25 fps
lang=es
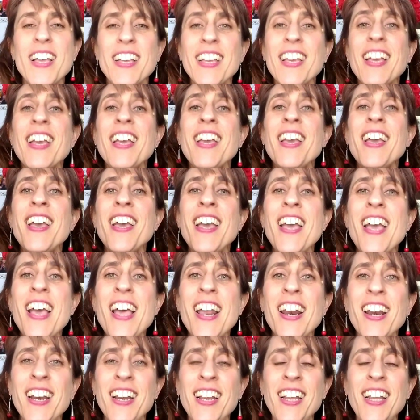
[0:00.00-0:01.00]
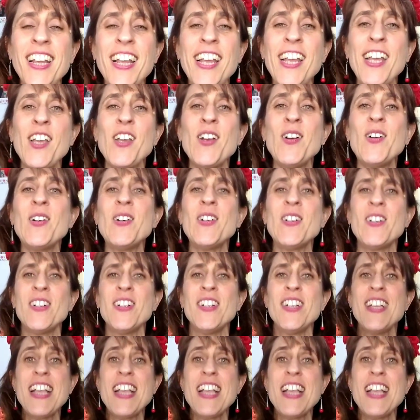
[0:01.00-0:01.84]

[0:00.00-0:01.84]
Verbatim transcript: ¡Qué río!